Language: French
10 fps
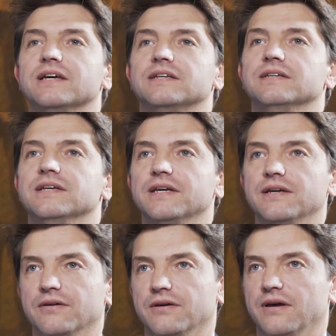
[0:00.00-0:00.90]
qui
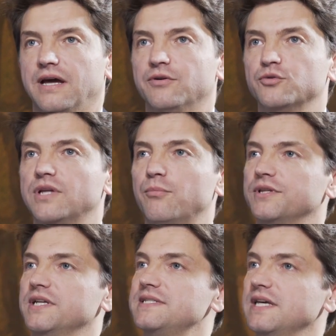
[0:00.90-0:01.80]
est avant tout
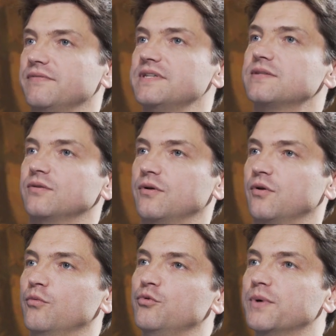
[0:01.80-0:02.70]
d'apporter les services
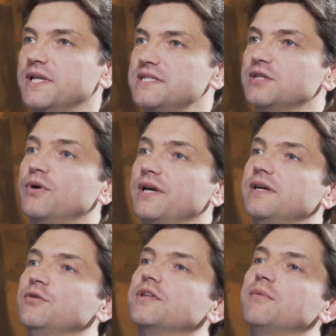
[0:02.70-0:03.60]
au plus près des
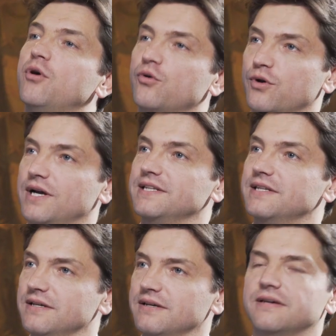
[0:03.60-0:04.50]
citoyens et notamment en ruralité.